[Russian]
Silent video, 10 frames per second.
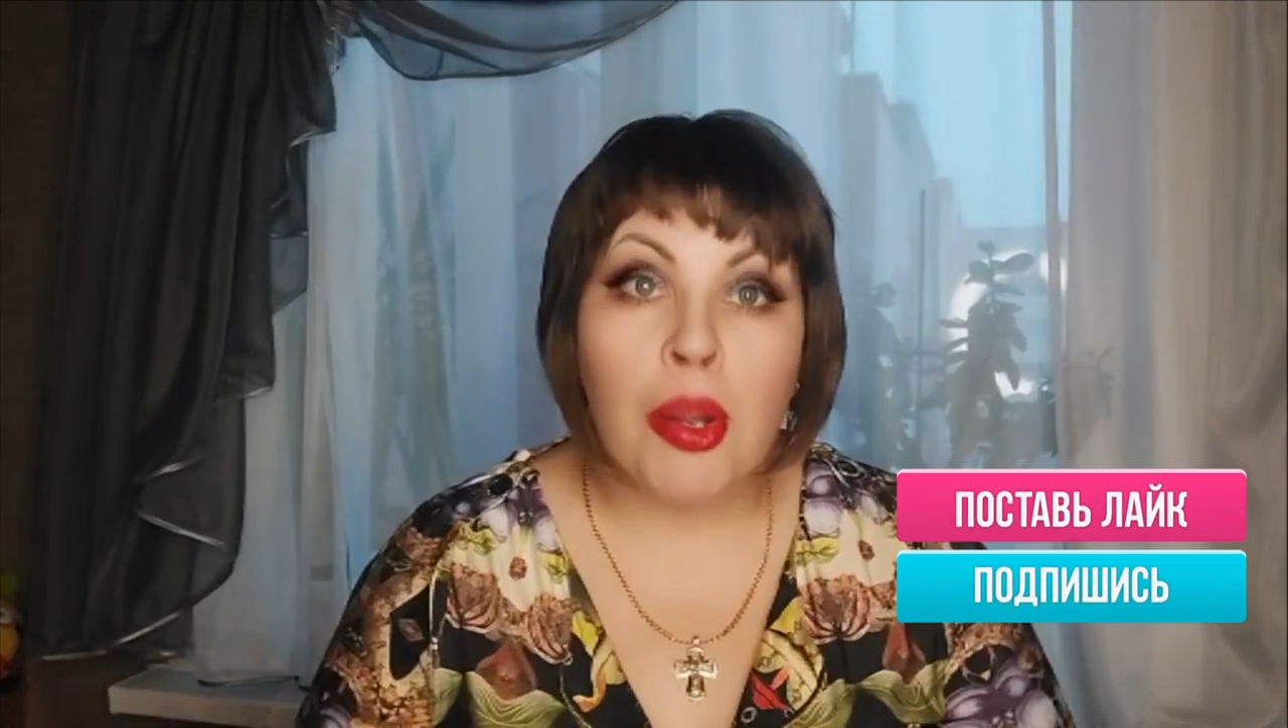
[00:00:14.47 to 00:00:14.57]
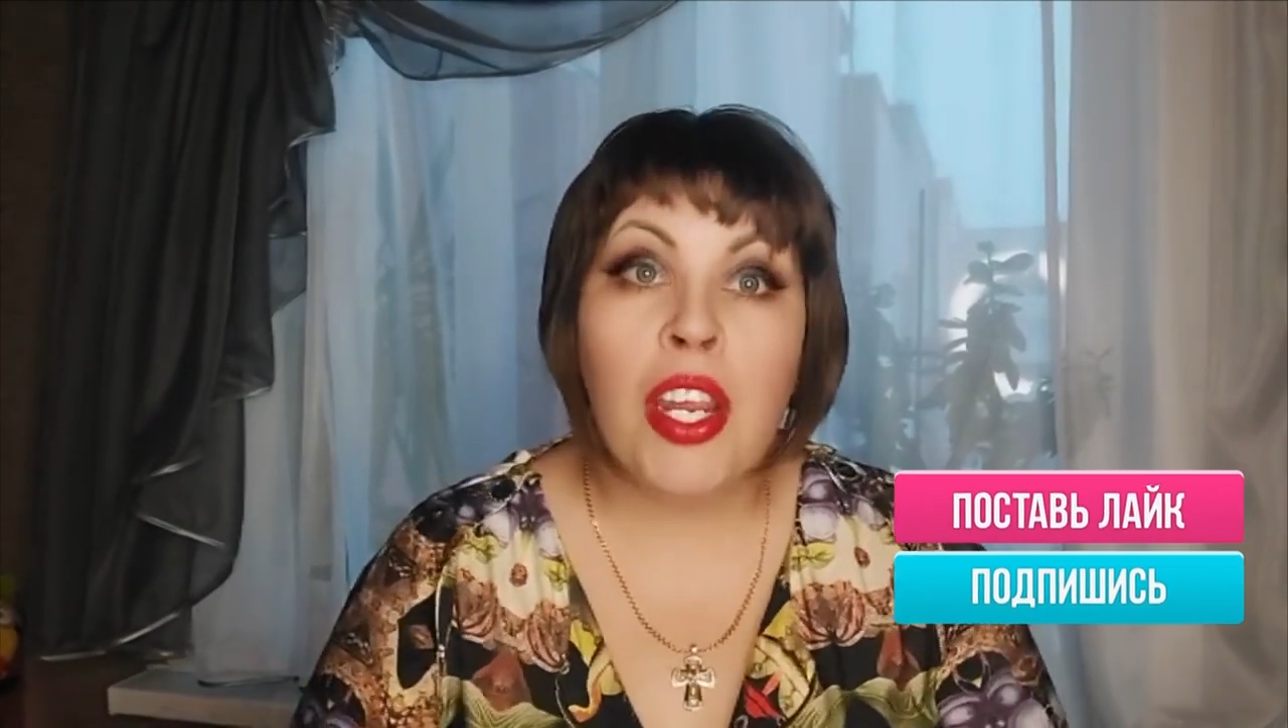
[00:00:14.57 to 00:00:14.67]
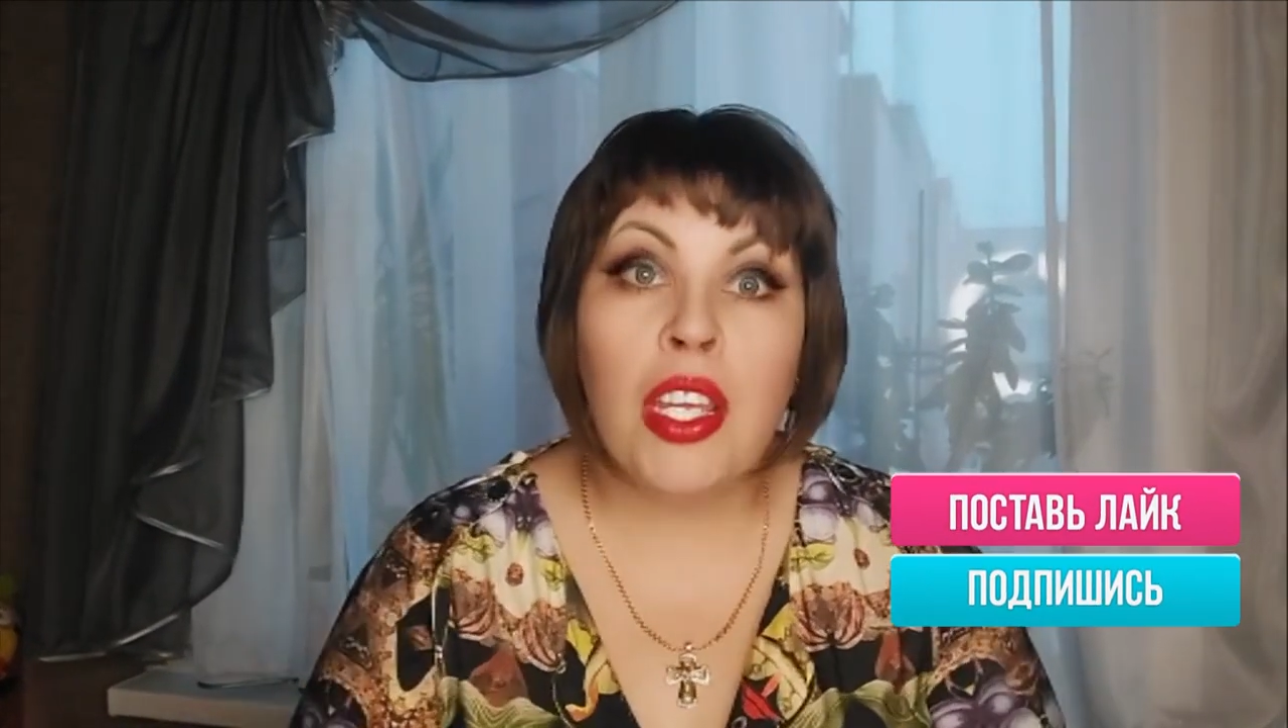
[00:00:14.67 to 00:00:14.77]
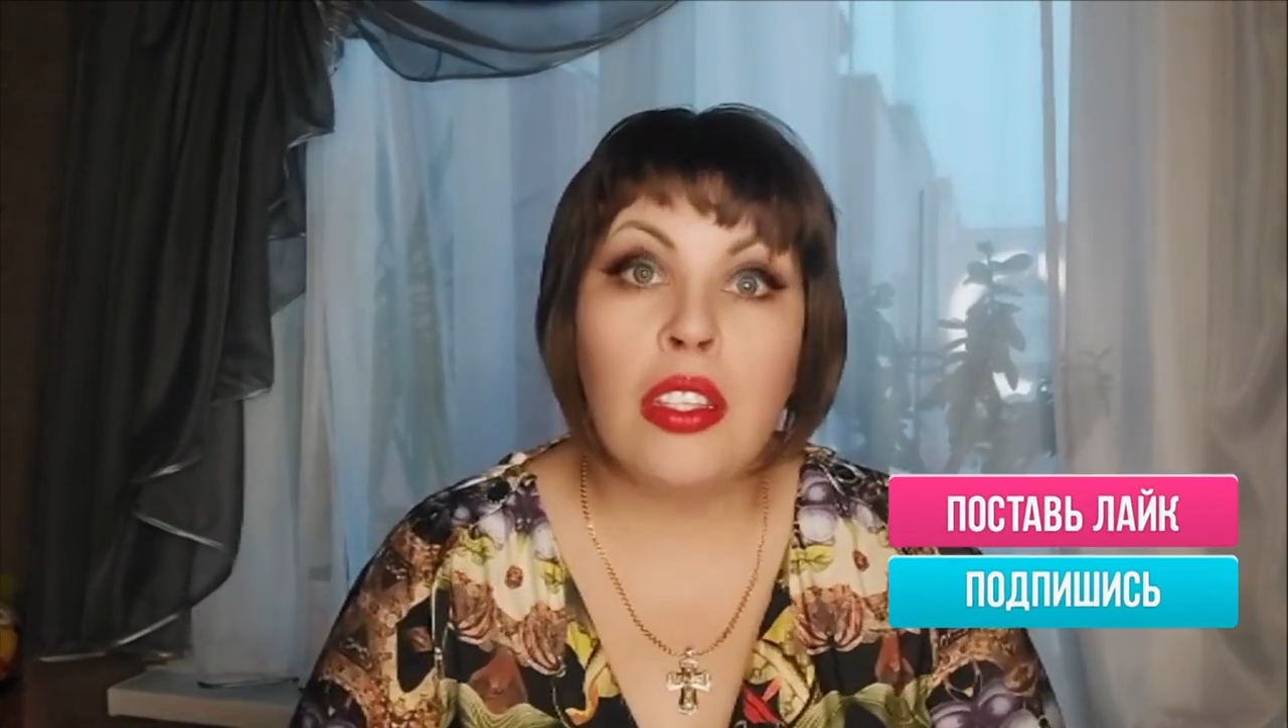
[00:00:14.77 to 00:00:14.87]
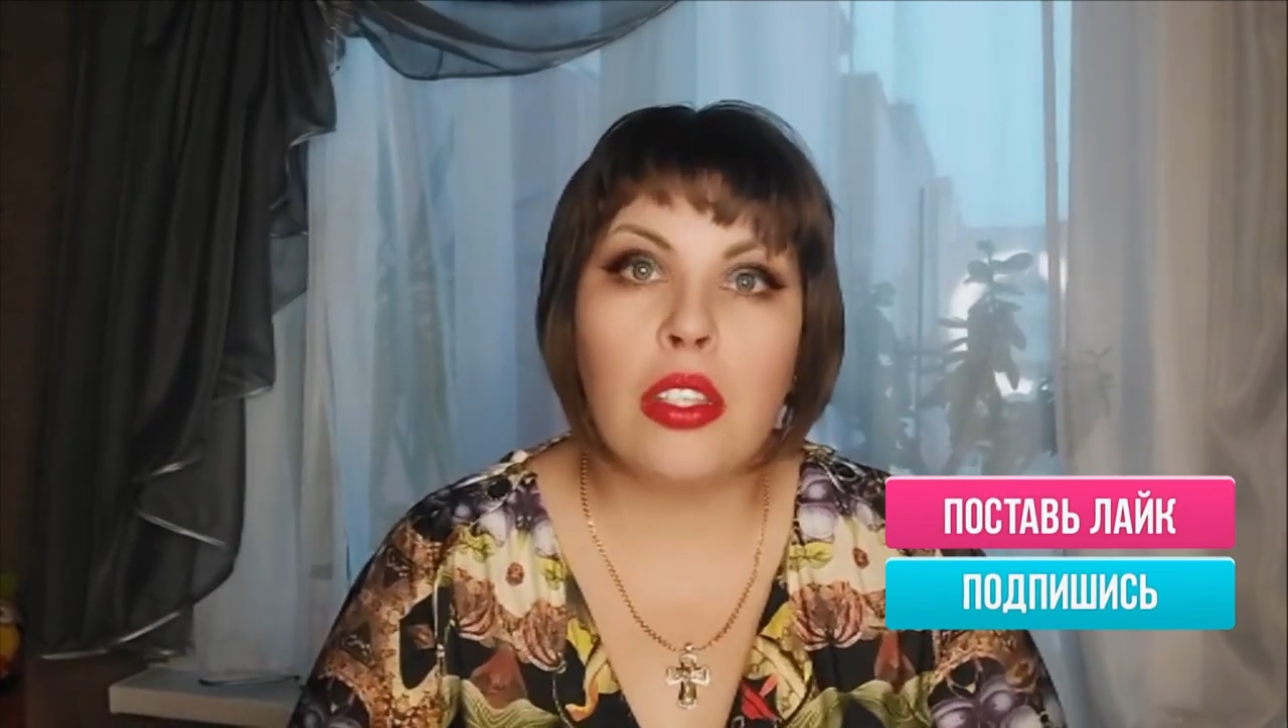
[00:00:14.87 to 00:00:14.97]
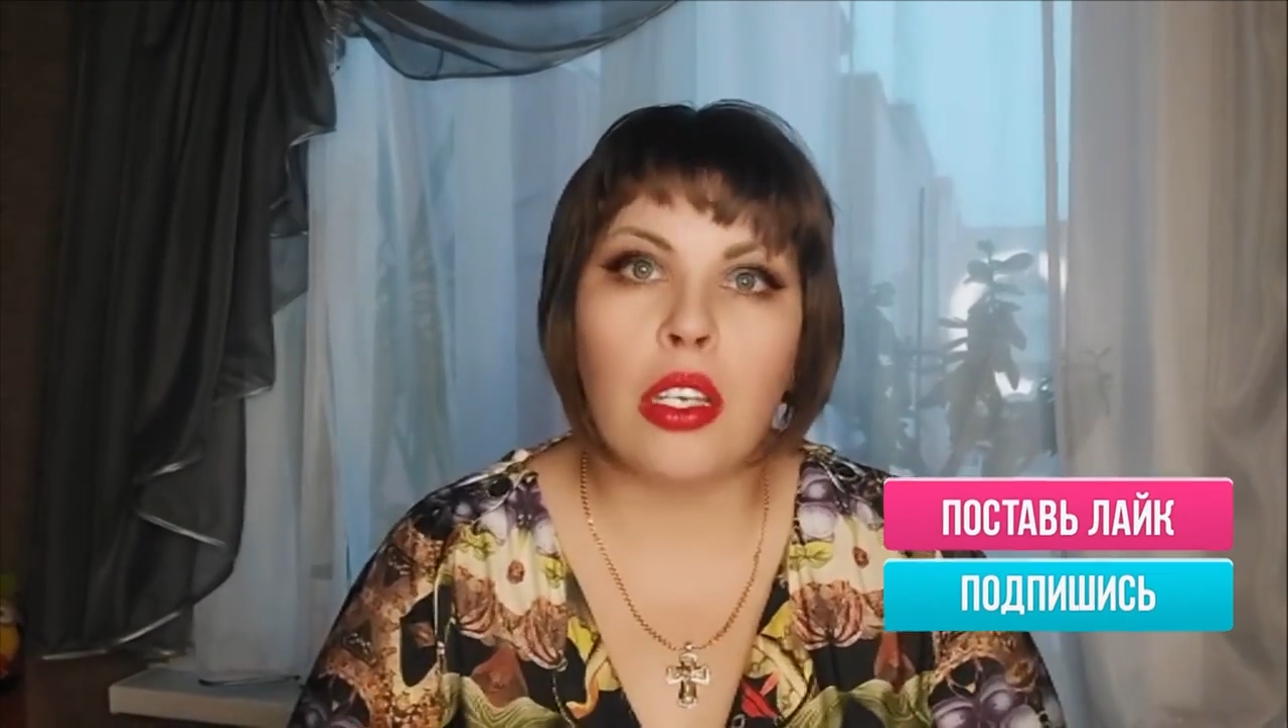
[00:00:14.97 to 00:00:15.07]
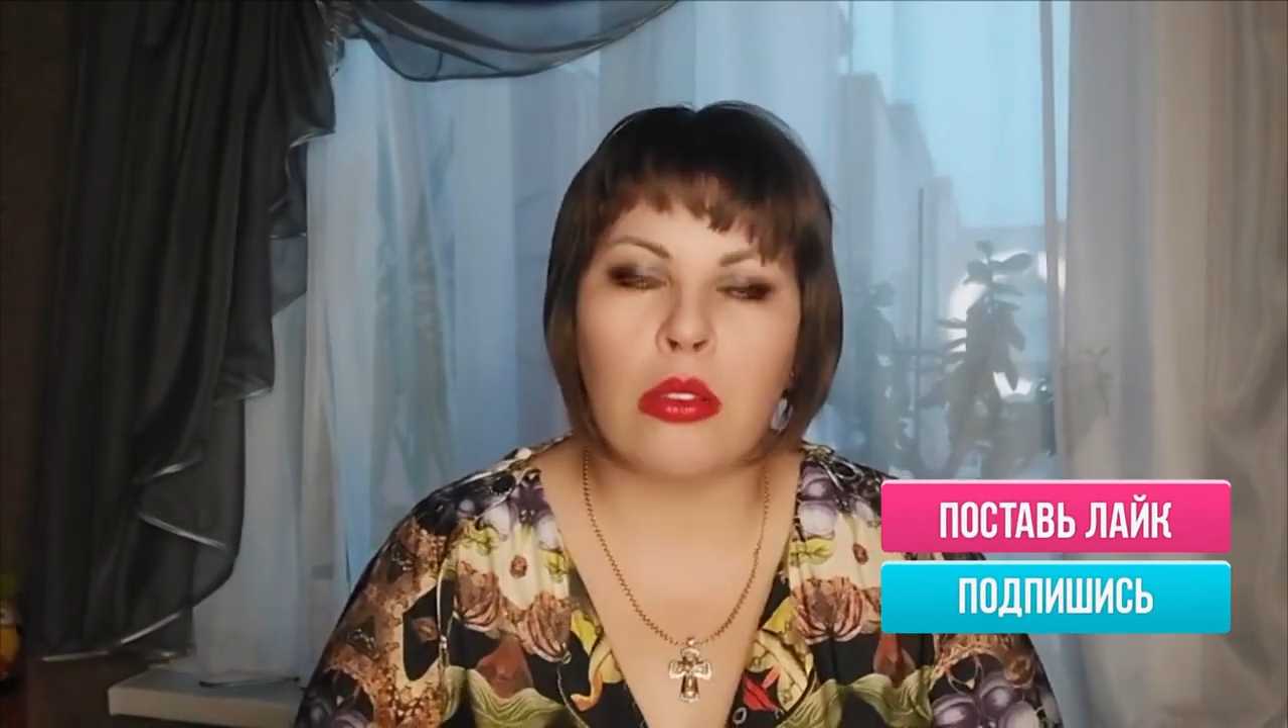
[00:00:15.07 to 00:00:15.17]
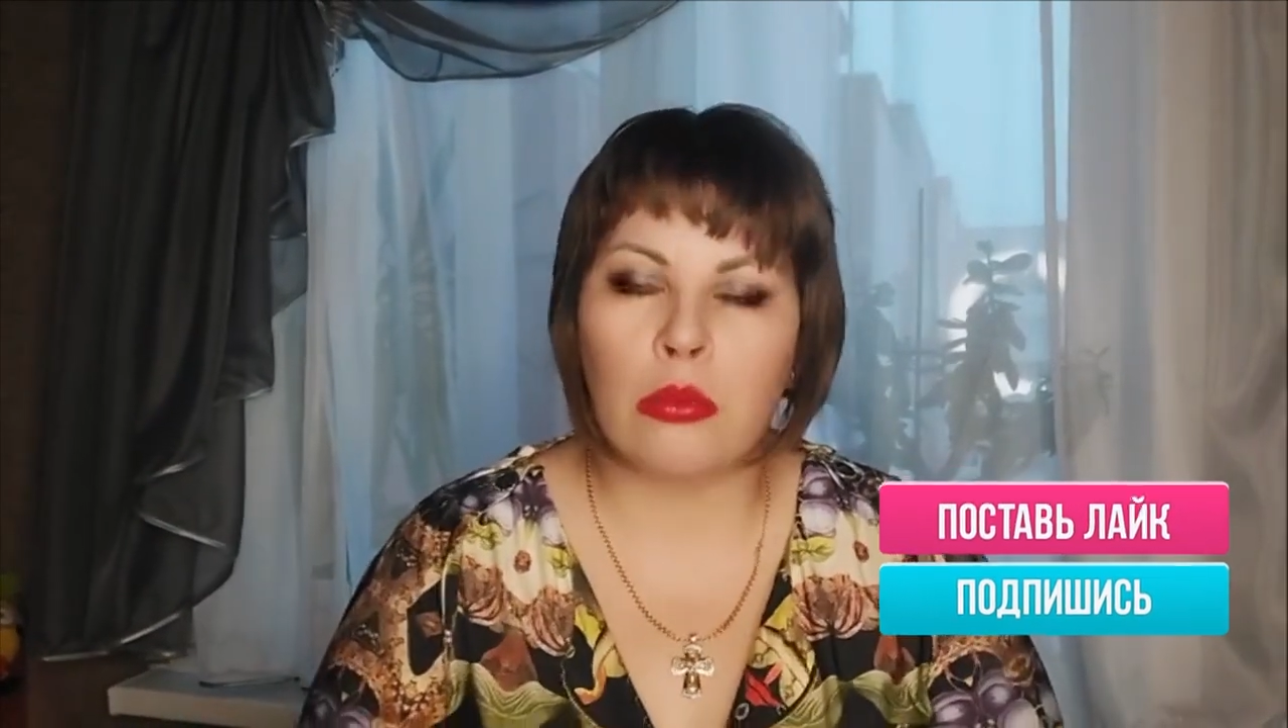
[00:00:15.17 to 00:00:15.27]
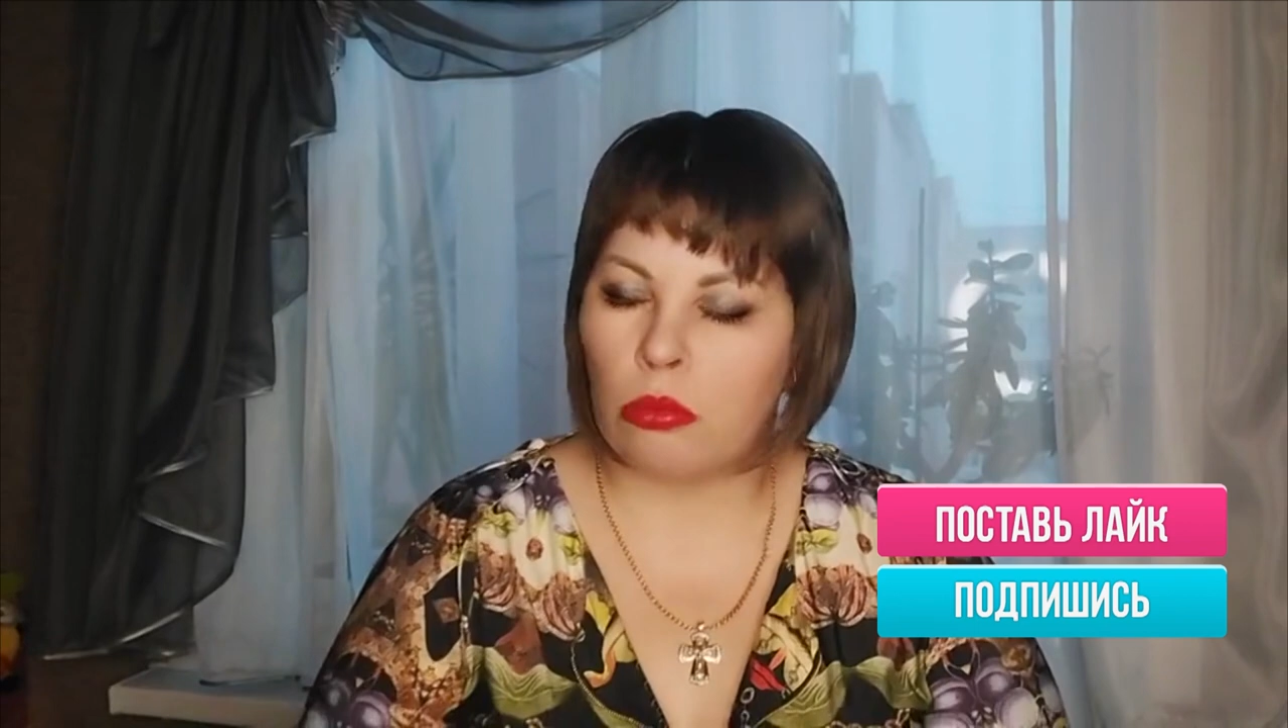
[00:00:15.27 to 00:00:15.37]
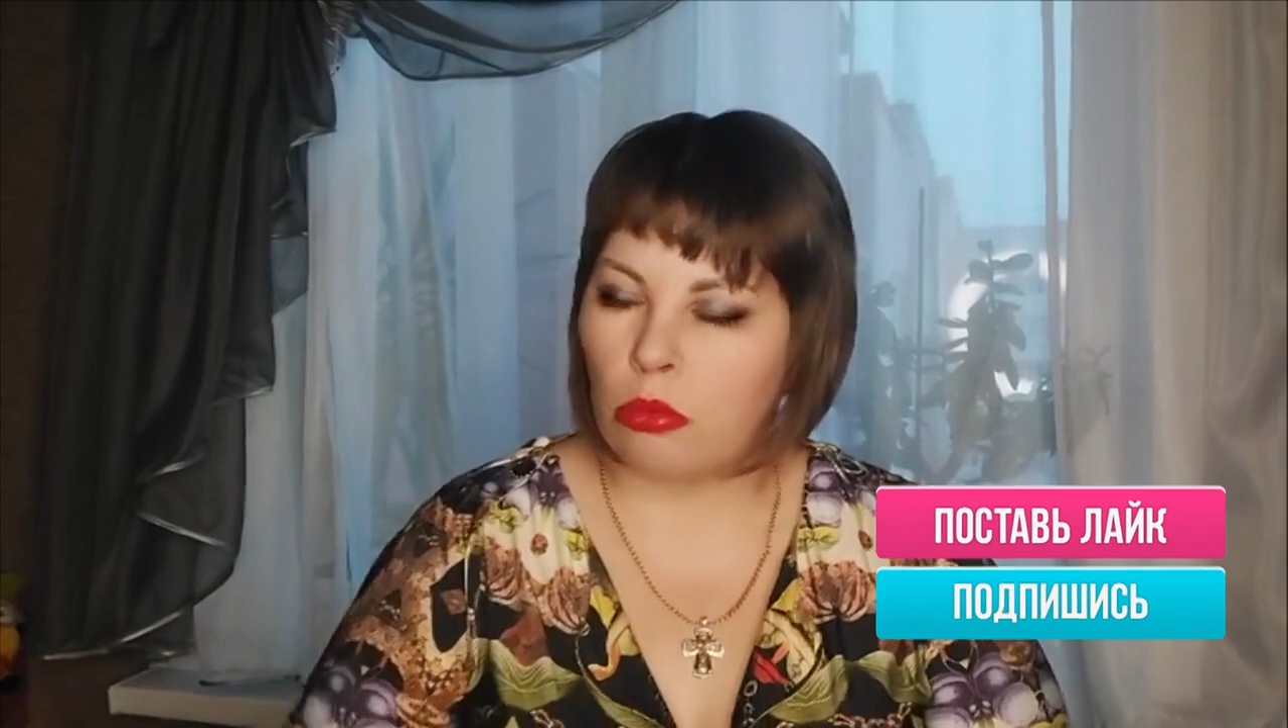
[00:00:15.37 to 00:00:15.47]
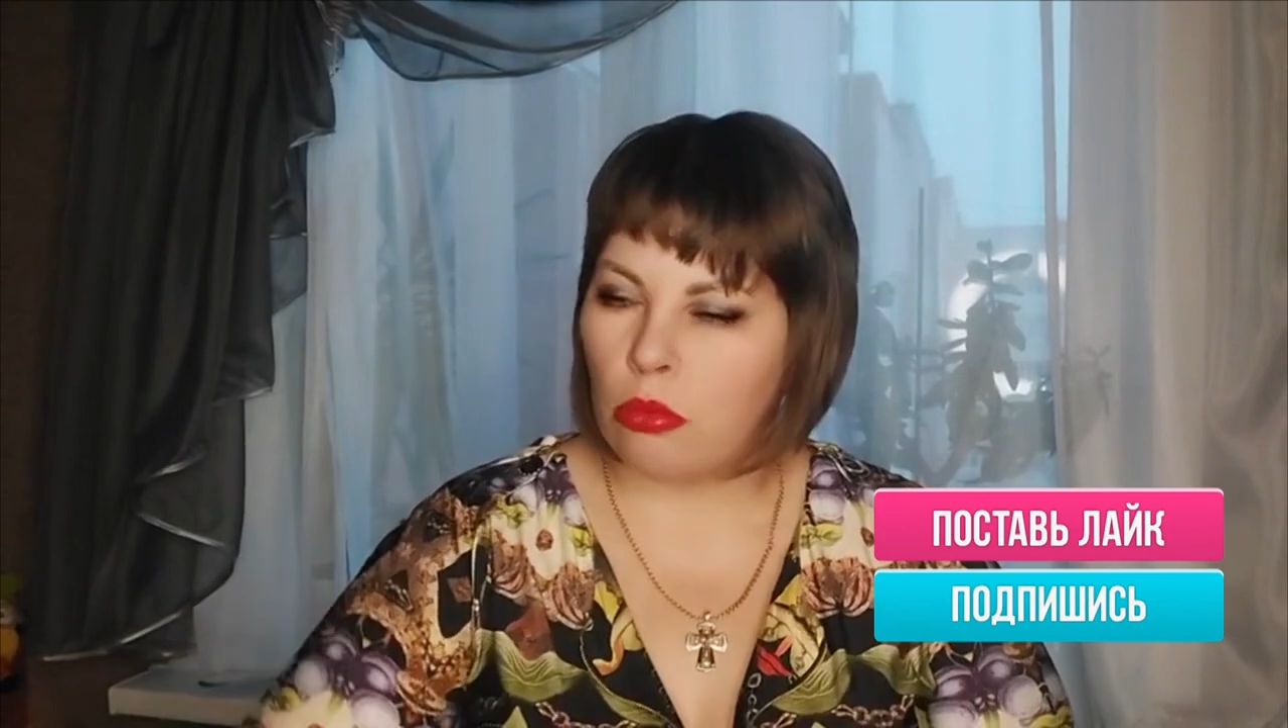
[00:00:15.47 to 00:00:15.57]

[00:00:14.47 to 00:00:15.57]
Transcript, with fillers: принтер.